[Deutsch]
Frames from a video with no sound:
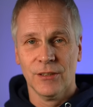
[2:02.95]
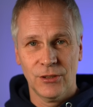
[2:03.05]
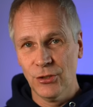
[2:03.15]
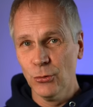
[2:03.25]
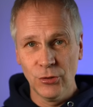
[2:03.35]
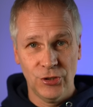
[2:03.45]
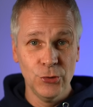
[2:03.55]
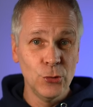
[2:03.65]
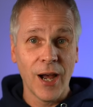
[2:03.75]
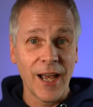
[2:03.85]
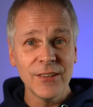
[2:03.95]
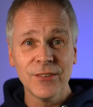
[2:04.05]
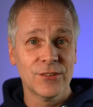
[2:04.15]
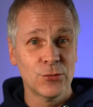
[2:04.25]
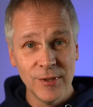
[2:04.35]
QQ
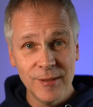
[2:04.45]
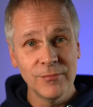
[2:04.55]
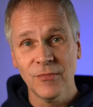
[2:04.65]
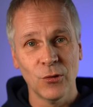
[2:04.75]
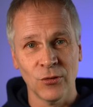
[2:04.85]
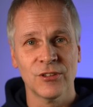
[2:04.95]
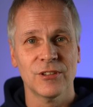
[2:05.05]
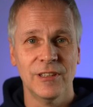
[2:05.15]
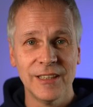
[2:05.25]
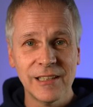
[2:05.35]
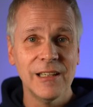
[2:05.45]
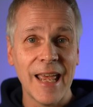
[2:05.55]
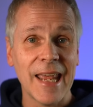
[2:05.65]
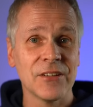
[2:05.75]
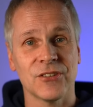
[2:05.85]
Ice Cream und Little
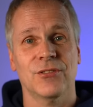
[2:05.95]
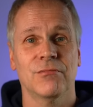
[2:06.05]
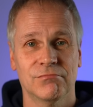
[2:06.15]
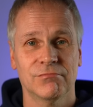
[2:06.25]
Ant.